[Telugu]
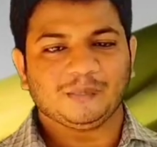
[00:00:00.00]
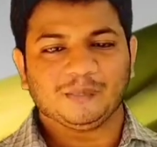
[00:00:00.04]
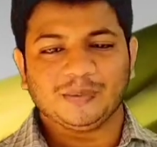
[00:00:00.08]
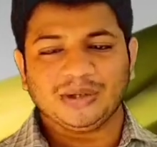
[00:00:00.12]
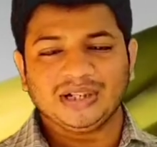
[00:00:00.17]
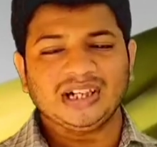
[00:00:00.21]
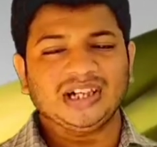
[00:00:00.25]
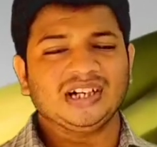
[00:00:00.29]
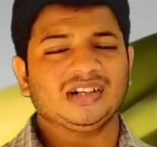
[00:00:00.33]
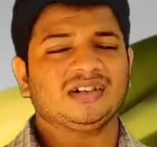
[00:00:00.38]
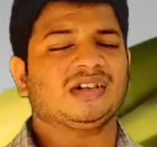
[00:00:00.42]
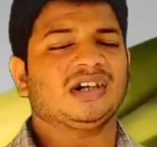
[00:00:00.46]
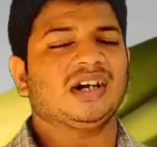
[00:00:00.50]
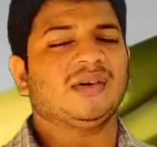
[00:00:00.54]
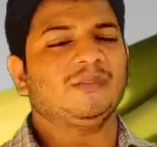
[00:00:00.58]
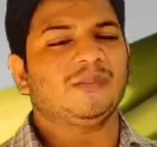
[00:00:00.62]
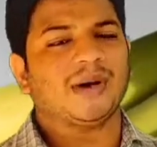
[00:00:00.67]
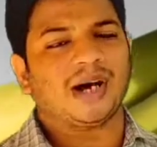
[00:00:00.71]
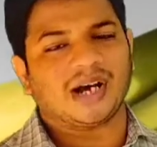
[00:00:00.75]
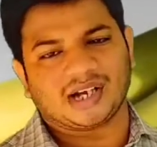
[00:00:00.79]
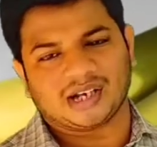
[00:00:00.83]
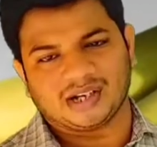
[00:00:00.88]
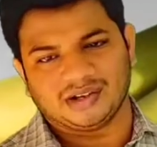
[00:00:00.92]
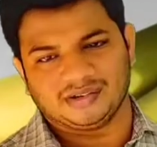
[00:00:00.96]
పిల్లలకు కూడా
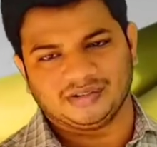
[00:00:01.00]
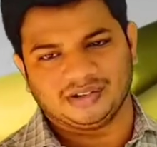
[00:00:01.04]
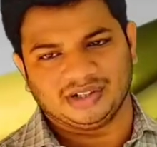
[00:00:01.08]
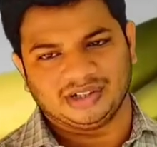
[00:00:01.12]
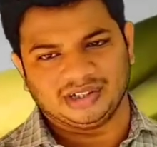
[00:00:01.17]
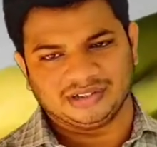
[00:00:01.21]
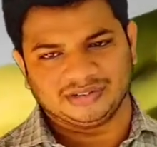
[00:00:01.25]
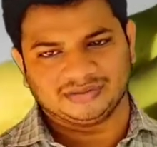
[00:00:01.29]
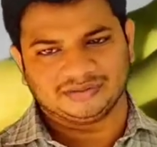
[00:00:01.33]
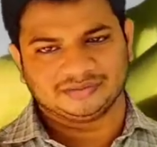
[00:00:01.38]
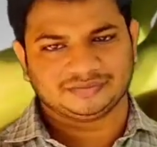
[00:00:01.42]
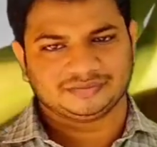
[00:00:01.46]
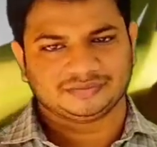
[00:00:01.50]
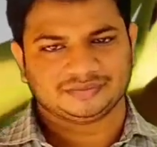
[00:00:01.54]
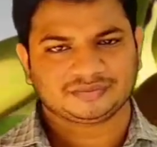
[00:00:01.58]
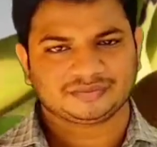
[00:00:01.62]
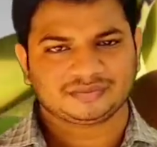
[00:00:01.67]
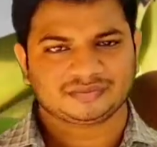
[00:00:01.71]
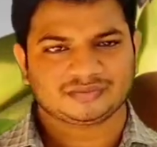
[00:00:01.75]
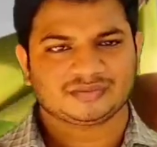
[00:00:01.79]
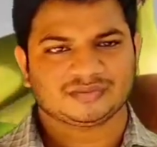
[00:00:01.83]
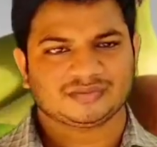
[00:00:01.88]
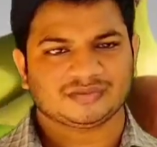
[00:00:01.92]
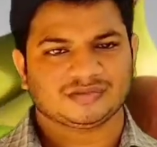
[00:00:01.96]
బాగా ఇవ్వండి
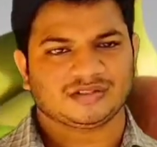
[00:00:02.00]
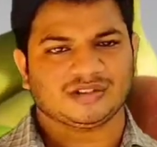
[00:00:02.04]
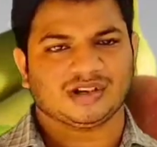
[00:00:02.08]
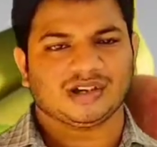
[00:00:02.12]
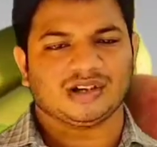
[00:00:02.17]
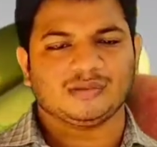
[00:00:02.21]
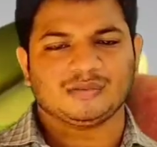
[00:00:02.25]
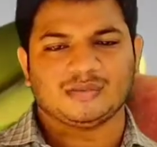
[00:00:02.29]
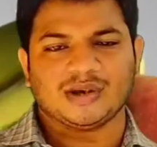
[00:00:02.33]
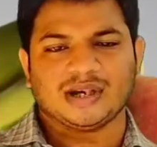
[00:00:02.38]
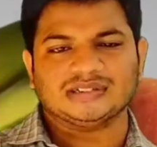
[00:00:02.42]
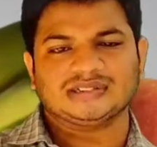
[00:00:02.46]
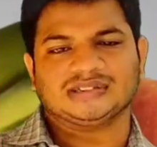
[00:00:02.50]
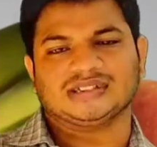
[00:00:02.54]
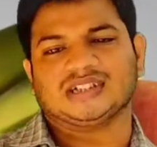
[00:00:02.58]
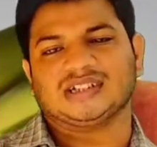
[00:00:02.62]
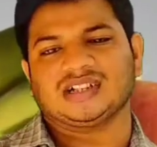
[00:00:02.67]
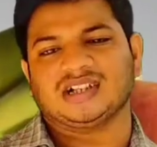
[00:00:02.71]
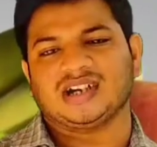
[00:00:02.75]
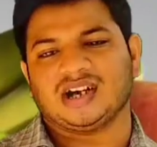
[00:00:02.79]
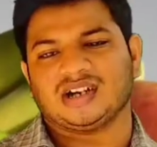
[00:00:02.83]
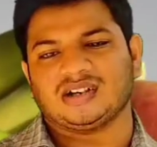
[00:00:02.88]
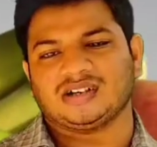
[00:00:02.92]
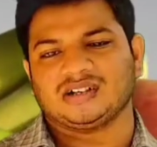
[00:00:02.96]
వాళ్ళు
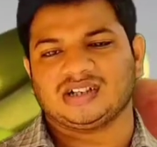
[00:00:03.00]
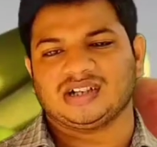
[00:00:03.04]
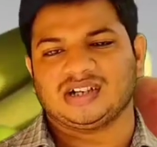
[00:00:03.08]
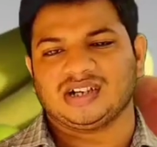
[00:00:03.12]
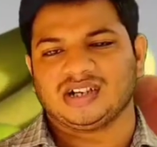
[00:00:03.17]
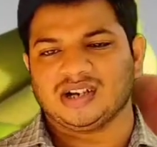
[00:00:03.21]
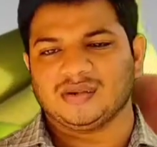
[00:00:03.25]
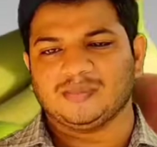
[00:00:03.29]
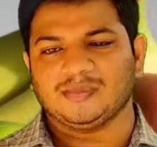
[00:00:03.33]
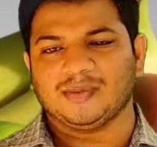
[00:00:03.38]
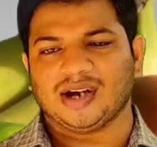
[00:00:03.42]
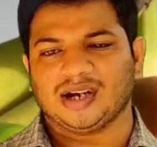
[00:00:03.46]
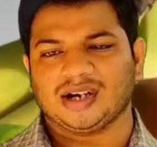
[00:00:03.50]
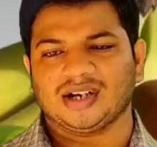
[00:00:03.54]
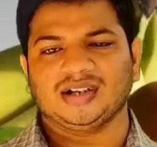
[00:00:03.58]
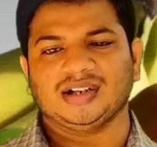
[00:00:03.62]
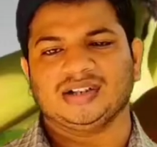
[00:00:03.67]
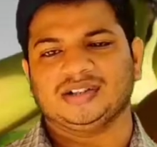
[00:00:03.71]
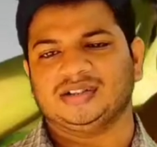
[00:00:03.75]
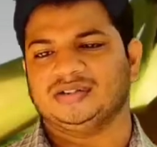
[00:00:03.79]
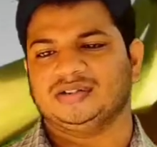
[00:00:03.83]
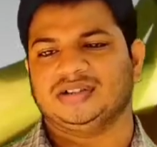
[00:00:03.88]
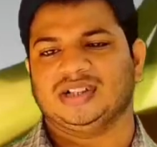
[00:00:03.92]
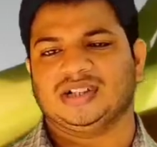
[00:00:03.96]
మానసికంగా ఆరోగ్యంగా బాగా
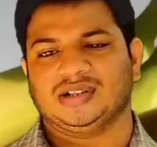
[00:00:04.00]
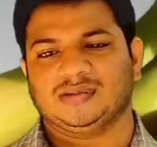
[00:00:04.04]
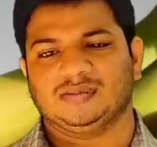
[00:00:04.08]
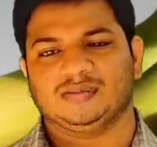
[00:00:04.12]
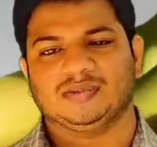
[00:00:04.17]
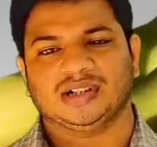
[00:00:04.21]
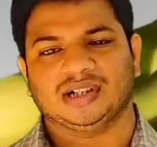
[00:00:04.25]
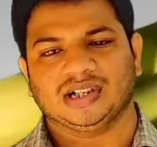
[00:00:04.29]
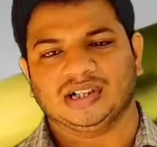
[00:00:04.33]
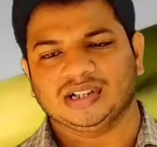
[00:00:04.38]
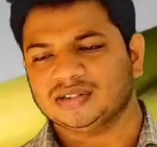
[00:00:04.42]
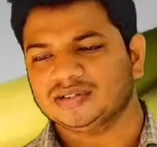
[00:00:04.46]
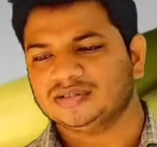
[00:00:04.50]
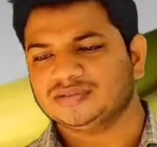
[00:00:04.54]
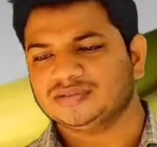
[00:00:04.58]
ఎదుగుతారనమాట